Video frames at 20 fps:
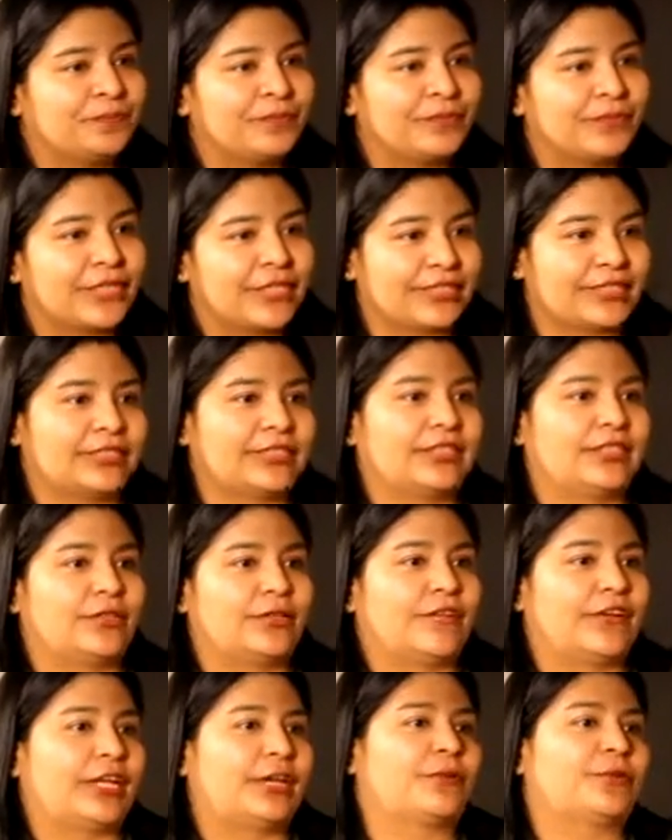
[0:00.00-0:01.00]
es decir,
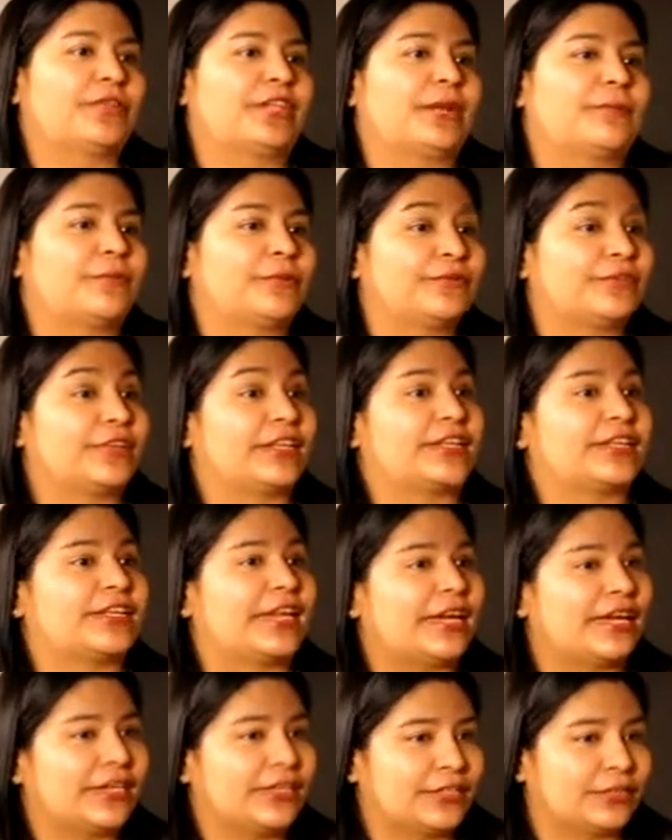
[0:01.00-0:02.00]
no va a encontrar
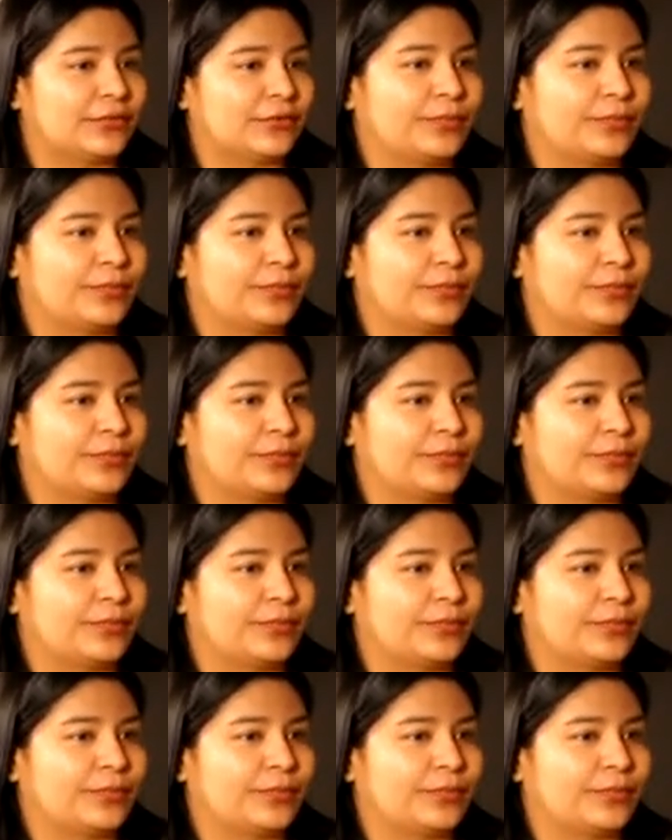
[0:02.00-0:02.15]
porcentajes o